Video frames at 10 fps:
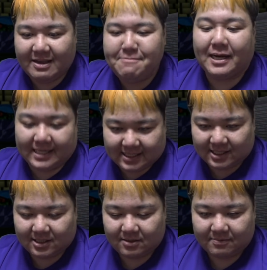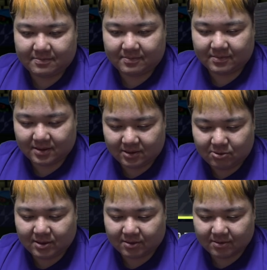イバネス。
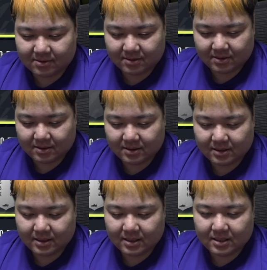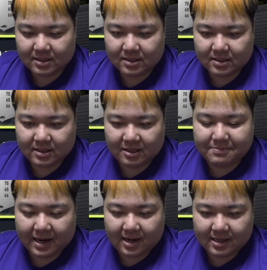どうなの
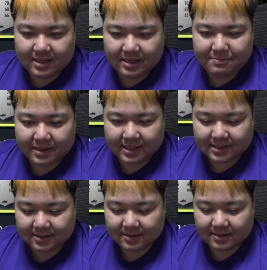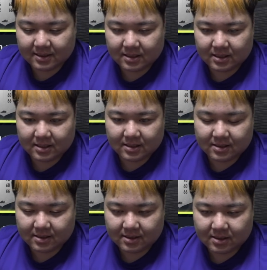イバネス。
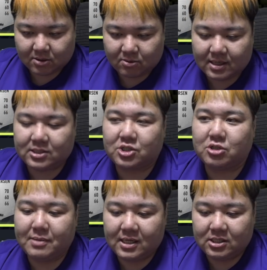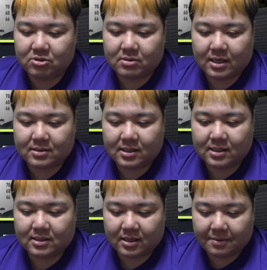これが10万以上確定
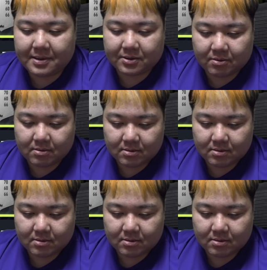だったらやばいよ。